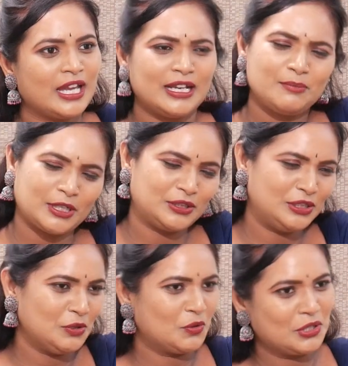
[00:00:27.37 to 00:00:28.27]
అని ప్రతి
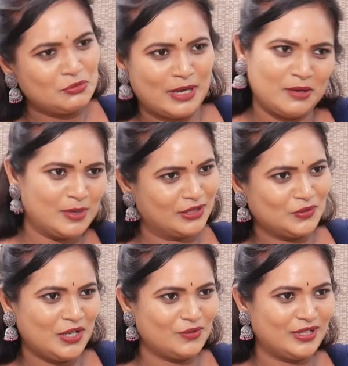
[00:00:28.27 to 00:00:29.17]
ఒక్కరు
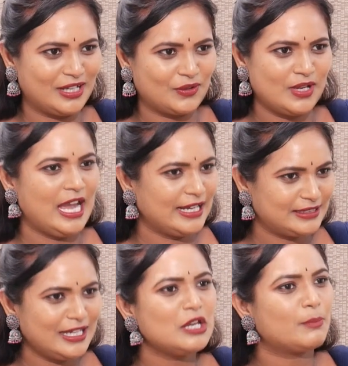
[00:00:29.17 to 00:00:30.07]
భయపడుతూనే ఉంటారు అయితే
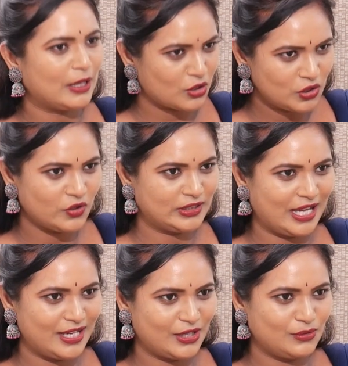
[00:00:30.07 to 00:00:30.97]
ఈ పదకొండవ
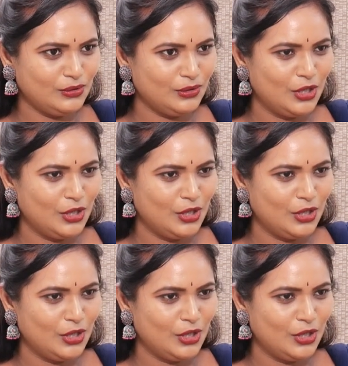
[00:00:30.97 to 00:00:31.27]
తారీఖు